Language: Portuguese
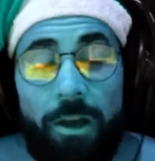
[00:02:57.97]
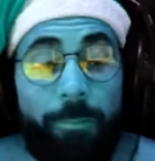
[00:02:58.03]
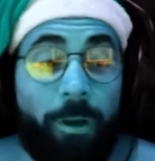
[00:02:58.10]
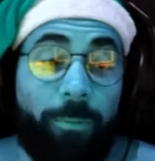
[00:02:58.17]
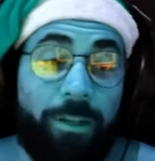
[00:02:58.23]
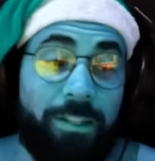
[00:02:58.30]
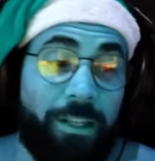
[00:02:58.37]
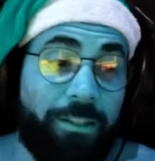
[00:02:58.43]

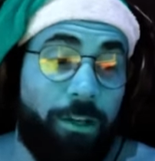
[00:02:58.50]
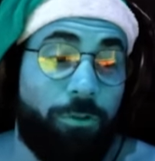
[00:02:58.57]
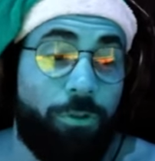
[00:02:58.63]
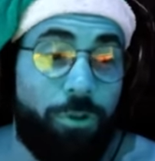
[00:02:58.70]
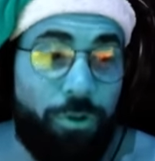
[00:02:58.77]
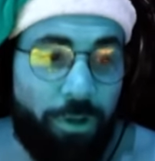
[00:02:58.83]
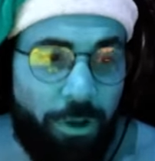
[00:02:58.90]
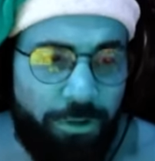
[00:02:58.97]
Pelo menos até onde
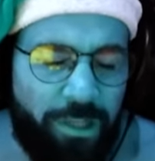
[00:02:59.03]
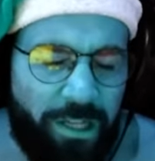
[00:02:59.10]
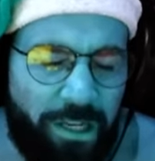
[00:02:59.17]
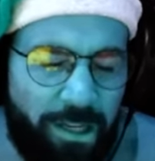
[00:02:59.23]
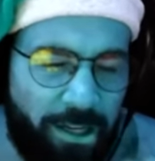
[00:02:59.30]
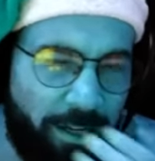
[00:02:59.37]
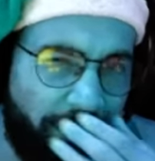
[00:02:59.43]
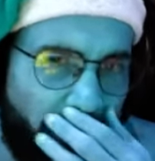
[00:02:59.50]
eu joguei, eu cheguei
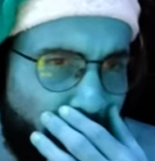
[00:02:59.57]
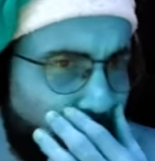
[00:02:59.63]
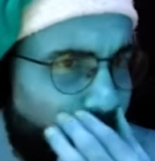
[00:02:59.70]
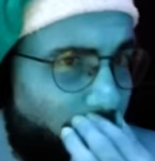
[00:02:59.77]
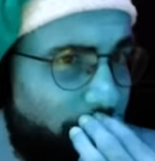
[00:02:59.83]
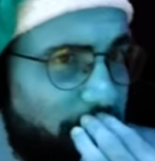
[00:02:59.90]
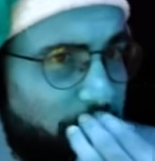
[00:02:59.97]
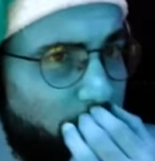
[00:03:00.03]
na, na
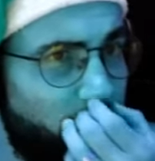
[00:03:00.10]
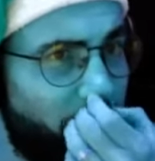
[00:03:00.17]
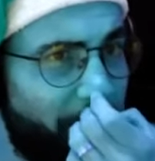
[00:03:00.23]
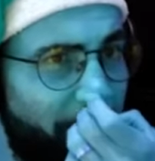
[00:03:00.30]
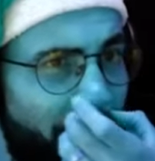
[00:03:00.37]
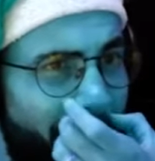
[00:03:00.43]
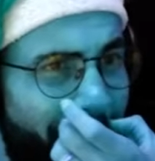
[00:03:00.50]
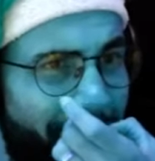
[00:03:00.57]
última missão, se eu não
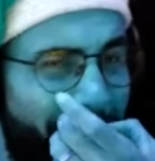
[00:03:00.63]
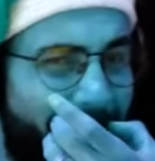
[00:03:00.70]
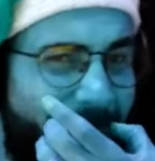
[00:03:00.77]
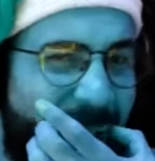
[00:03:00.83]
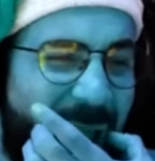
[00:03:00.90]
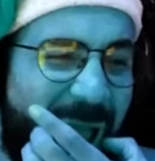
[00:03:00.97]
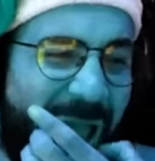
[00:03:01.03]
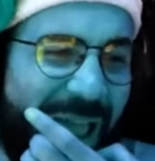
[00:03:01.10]
me engano.
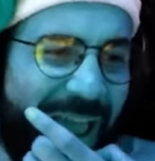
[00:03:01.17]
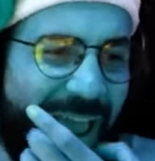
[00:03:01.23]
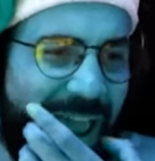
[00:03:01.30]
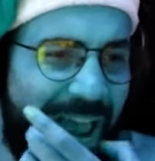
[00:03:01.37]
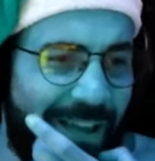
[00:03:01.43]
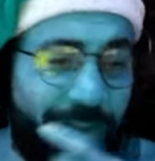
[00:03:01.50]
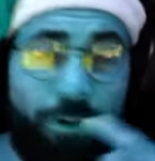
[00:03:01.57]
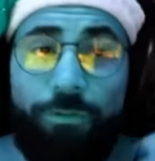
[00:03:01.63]

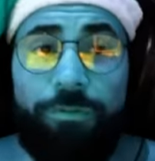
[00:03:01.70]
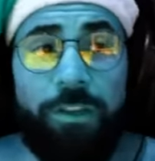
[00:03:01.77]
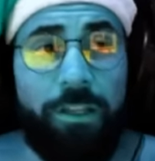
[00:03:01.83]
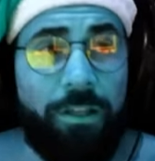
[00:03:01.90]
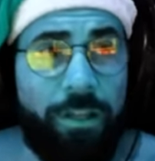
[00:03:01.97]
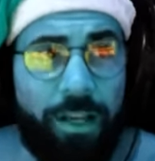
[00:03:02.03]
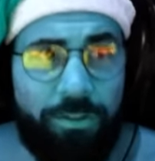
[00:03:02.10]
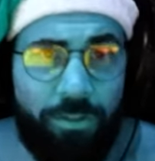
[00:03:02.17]
É, não vi
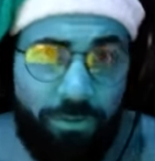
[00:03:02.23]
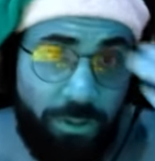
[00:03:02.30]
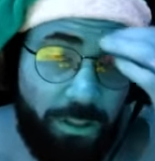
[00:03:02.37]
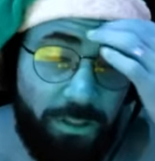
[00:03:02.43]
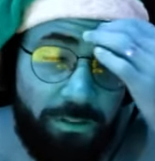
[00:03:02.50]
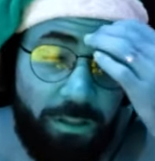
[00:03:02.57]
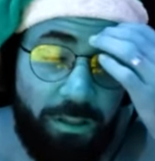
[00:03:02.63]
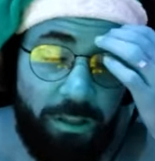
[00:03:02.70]
criação de
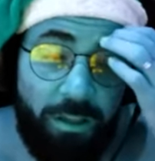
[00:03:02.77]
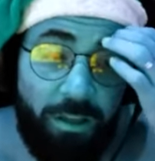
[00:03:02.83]
item.